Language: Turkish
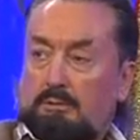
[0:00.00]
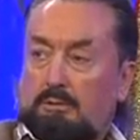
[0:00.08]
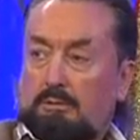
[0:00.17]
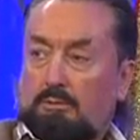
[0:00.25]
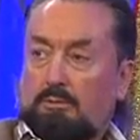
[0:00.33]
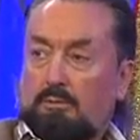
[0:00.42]

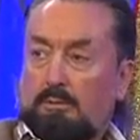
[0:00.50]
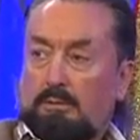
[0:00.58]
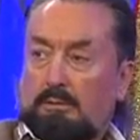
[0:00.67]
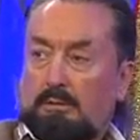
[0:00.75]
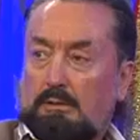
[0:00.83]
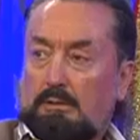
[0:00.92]
Çin
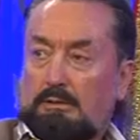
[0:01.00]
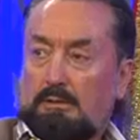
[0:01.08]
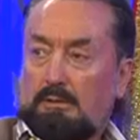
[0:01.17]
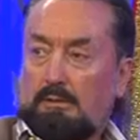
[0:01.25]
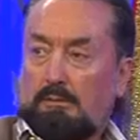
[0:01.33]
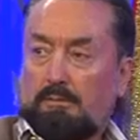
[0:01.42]
hükümeti
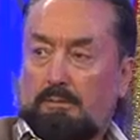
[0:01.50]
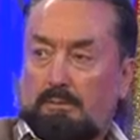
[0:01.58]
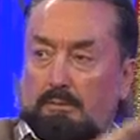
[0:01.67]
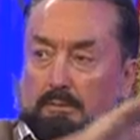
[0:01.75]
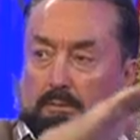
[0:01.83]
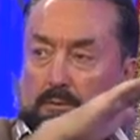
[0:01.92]
artistik
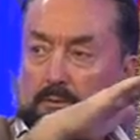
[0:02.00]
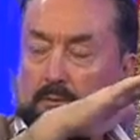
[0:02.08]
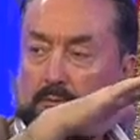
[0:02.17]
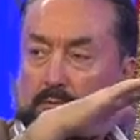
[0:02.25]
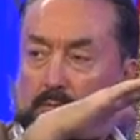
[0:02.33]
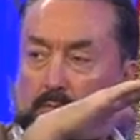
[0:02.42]
yapıyor.
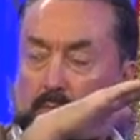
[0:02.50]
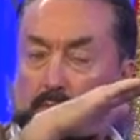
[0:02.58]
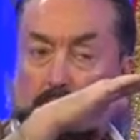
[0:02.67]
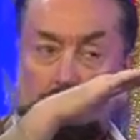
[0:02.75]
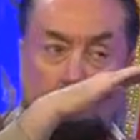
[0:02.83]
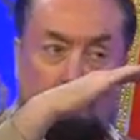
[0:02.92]

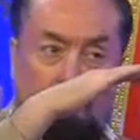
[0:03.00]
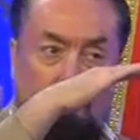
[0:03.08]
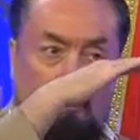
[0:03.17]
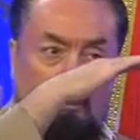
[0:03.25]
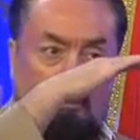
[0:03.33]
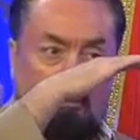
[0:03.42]
O
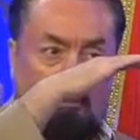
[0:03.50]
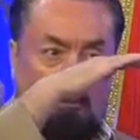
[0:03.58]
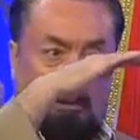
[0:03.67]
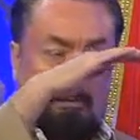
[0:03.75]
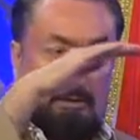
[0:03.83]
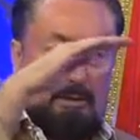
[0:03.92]
üçgenin
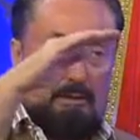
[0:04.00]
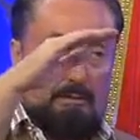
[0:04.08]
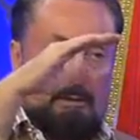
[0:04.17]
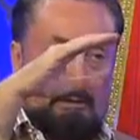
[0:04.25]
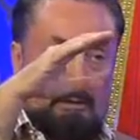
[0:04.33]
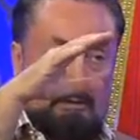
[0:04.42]
tepe
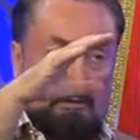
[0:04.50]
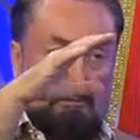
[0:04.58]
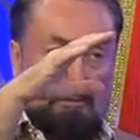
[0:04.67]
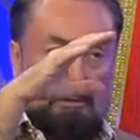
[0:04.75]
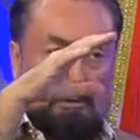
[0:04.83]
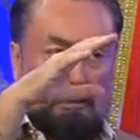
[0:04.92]
kısmını
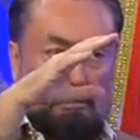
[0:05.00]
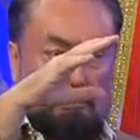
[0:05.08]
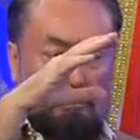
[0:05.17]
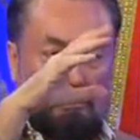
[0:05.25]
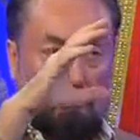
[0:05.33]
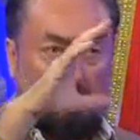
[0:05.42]
kaldırmışlar.
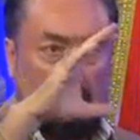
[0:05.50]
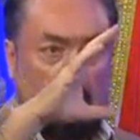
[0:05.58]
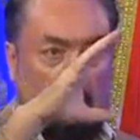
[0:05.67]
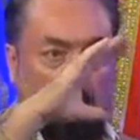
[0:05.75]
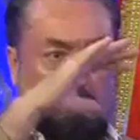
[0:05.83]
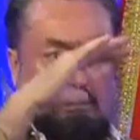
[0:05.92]

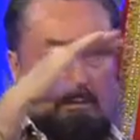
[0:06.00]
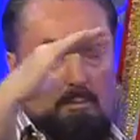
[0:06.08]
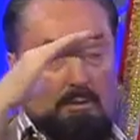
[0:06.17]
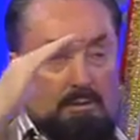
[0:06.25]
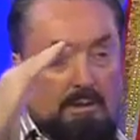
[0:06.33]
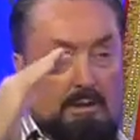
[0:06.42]

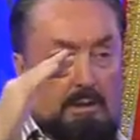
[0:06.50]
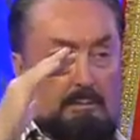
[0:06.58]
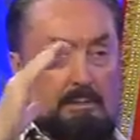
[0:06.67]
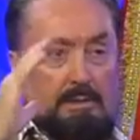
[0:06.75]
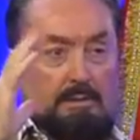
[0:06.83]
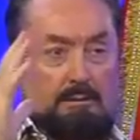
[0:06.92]
Ve
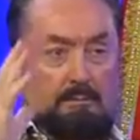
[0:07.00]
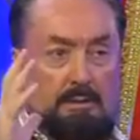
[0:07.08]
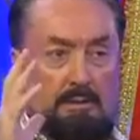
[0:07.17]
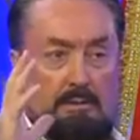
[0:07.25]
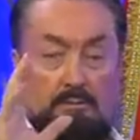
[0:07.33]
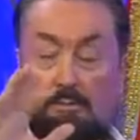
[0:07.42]
dağa
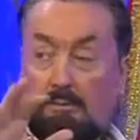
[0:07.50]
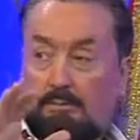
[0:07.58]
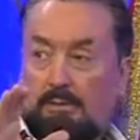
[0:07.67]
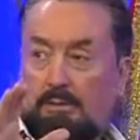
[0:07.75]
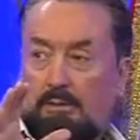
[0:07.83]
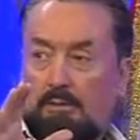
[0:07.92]
benzetmeye
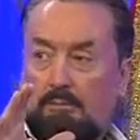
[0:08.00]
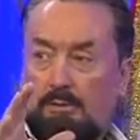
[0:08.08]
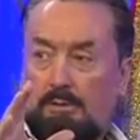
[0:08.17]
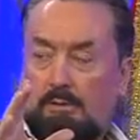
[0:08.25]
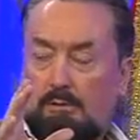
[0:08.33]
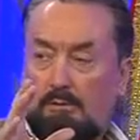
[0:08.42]
çalışmışlar. Bir şeyler
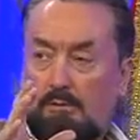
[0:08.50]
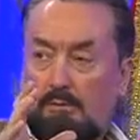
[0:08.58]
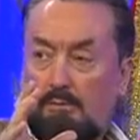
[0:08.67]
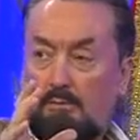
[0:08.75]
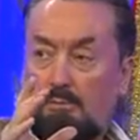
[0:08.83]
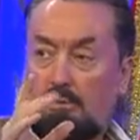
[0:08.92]
yapmışlar.
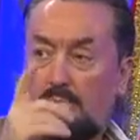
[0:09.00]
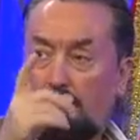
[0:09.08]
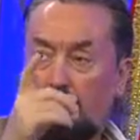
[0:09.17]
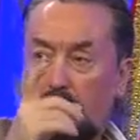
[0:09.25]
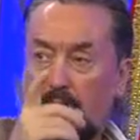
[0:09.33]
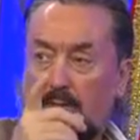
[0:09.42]
Çok
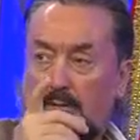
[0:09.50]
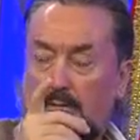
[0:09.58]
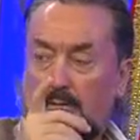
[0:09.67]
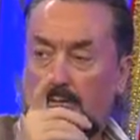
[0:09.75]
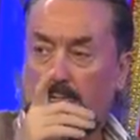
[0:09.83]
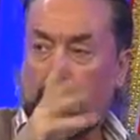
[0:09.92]
fazla
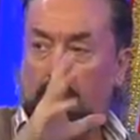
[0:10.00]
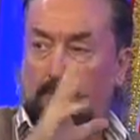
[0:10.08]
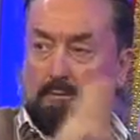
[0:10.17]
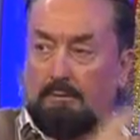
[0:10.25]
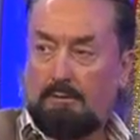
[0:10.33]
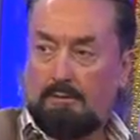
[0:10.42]

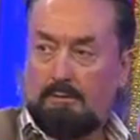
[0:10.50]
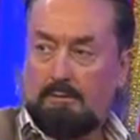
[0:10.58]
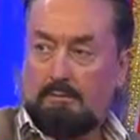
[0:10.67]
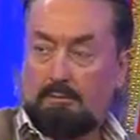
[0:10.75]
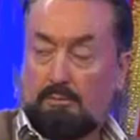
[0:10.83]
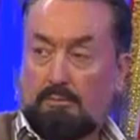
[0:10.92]
piramit var.
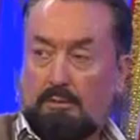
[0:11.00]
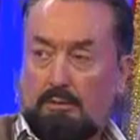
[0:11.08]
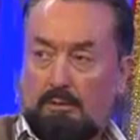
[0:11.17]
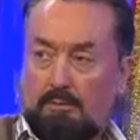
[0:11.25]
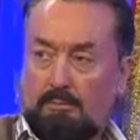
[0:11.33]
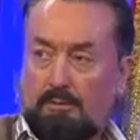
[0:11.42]

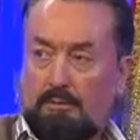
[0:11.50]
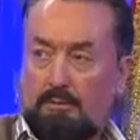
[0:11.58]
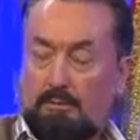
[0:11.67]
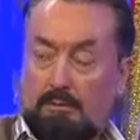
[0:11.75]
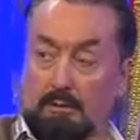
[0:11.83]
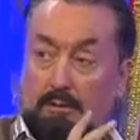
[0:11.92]
Türklerin yaptığı.
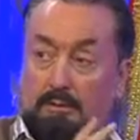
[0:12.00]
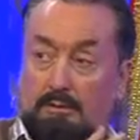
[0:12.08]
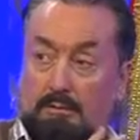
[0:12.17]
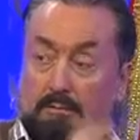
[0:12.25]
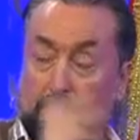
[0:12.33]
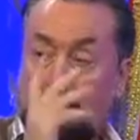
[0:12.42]
Daha
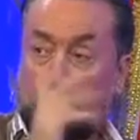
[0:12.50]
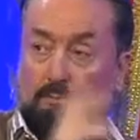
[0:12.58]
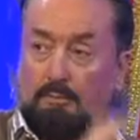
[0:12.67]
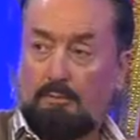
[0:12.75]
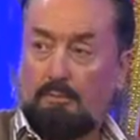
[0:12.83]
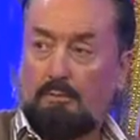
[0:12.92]
eski ve
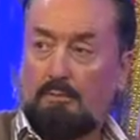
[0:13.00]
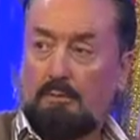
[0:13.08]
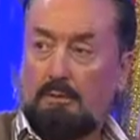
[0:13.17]
daha büyük.